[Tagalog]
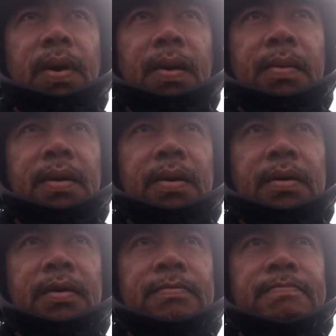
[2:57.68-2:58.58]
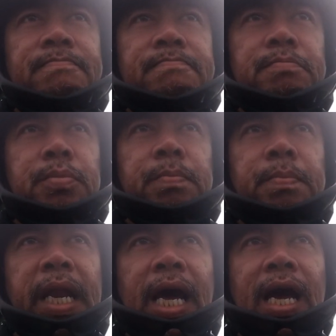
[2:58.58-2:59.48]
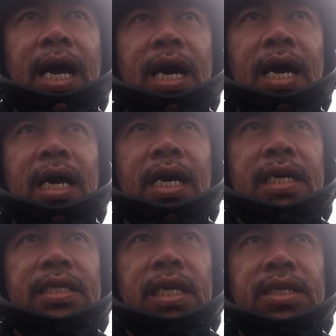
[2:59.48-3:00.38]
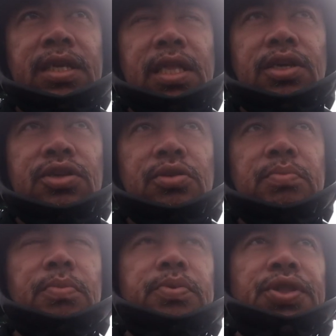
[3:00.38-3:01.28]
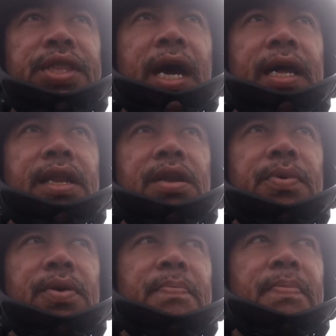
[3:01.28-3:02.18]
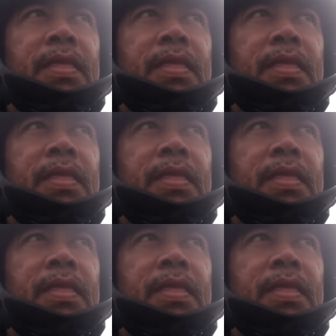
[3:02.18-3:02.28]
ang pinaka destination yung pupuntahan ano po